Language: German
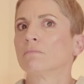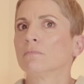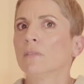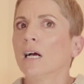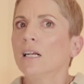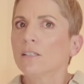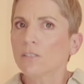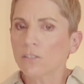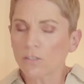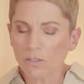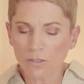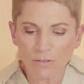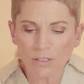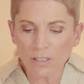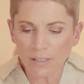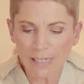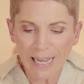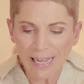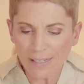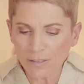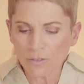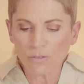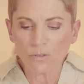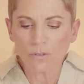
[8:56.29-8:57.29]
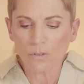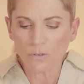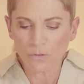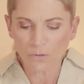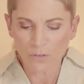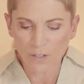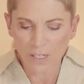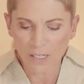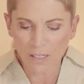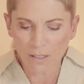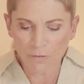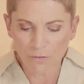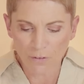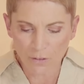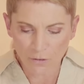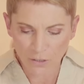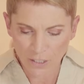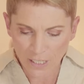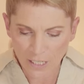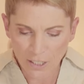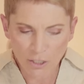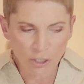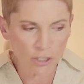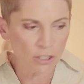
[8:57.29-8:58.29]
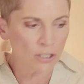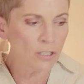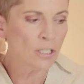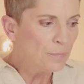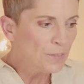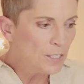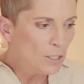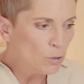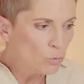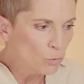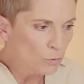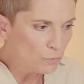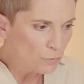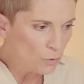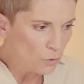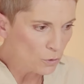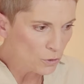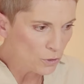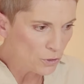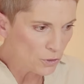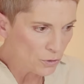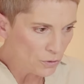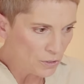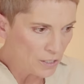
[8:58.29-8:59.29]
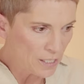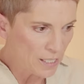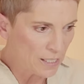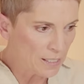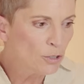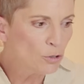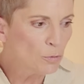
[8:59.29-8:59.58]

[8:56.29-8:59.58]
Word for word: Also es ist eine leistungsfähige Foundation, die gut funktioniert.